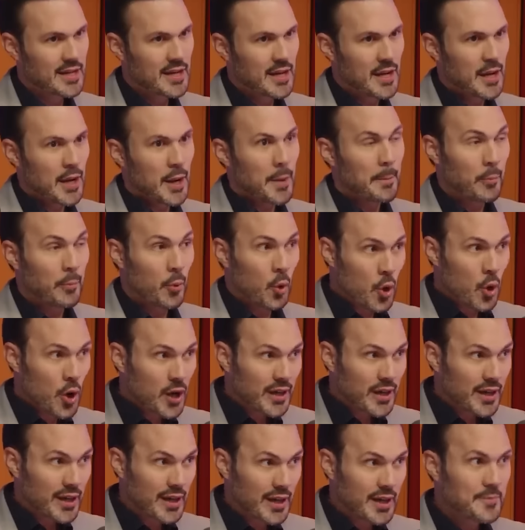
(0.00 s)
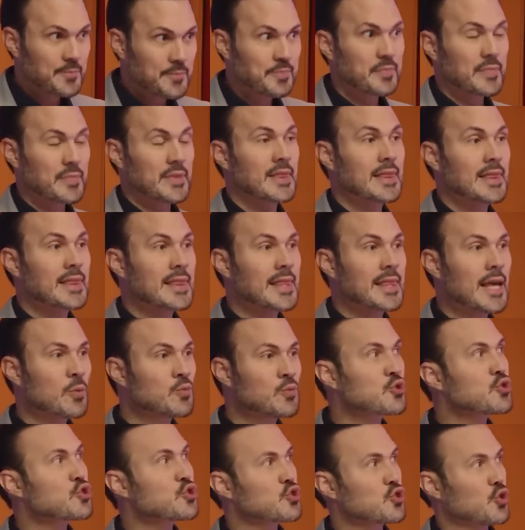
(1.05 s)
É verdade. Por quê?
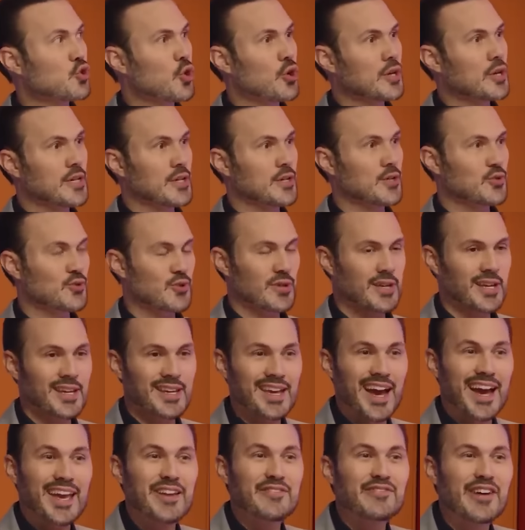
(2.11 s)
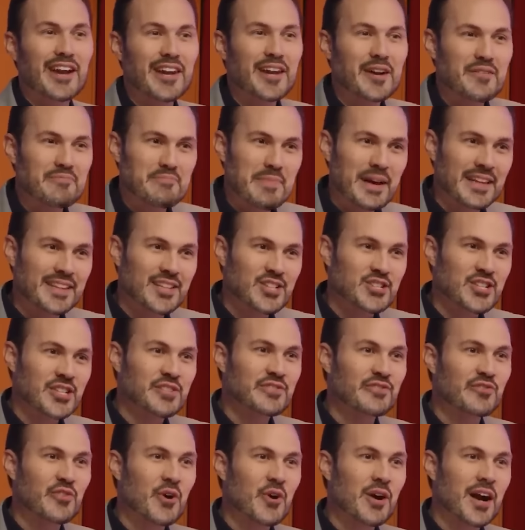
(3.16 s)
Não só isso. E, e aí vale a pena a
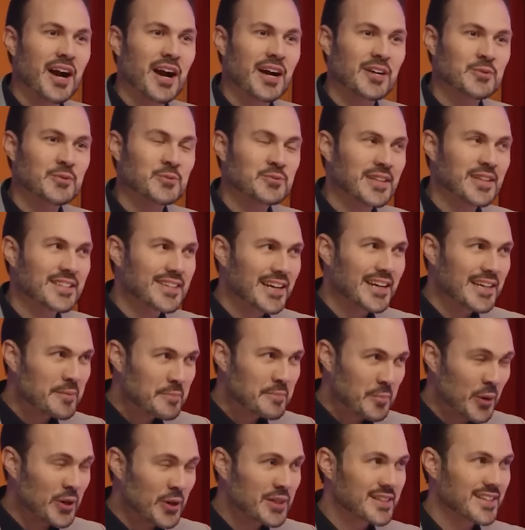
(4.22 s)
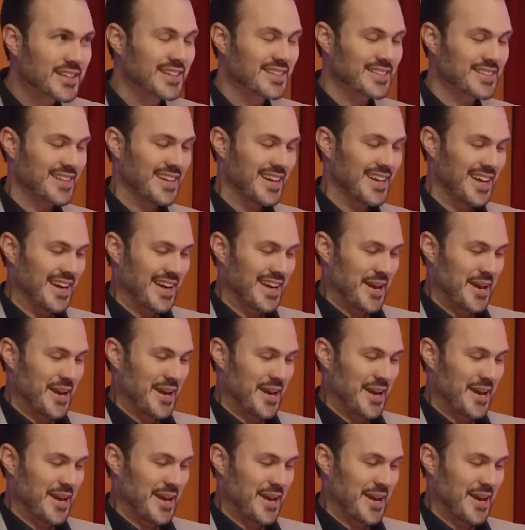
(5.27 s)
gente focar num detalhe importante.